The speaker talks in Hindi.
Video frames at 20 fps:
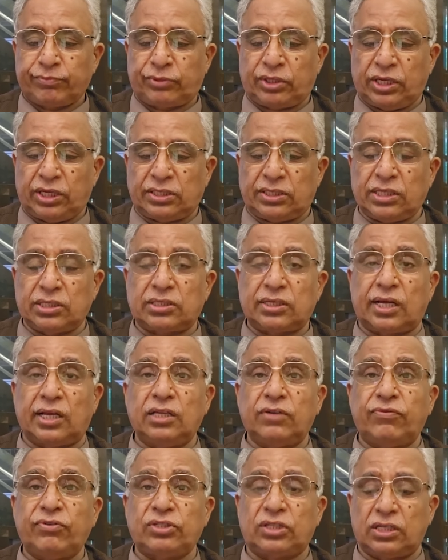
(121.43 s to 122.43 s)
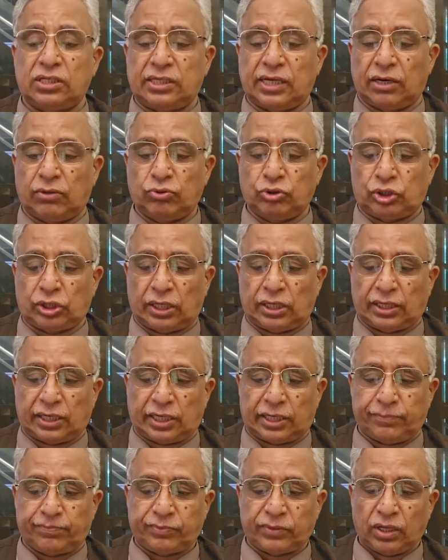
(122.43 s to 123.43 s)
30 से 40 फीसद डाउन चल
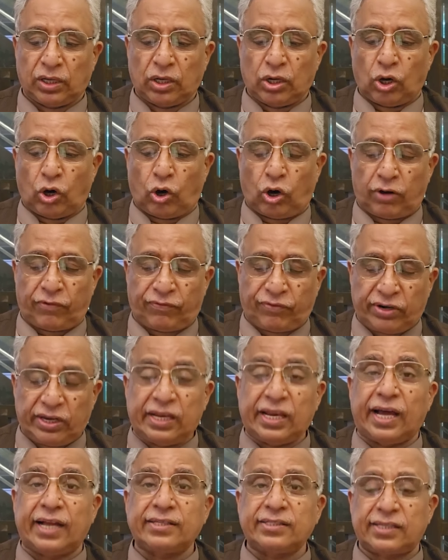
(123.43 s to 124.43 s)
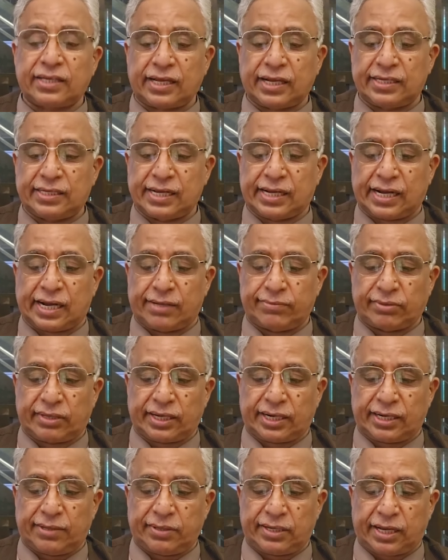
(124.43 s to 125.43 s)
रहा है और फ्री लांसर के लिए काम
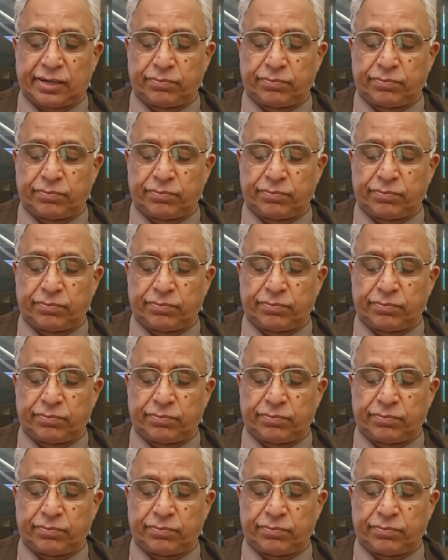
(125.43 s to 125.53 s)
करने की